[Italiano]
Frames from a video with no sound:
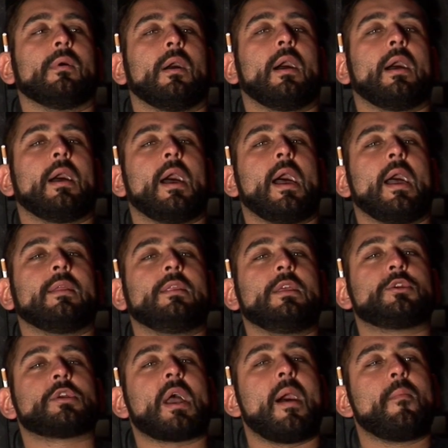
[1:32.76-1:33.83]
Eh,
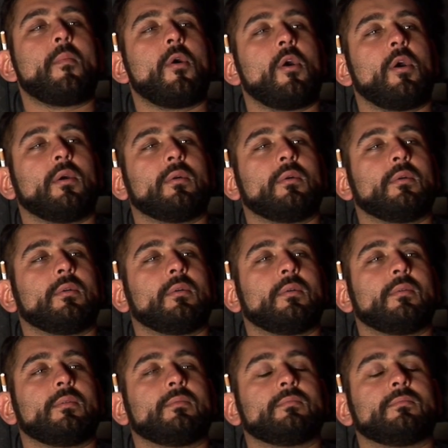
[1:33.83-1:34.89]
diciamo
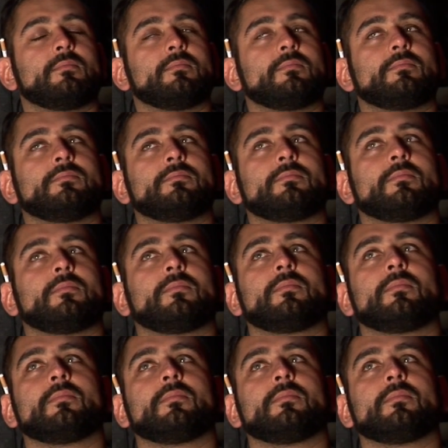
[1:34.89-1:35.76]
mh,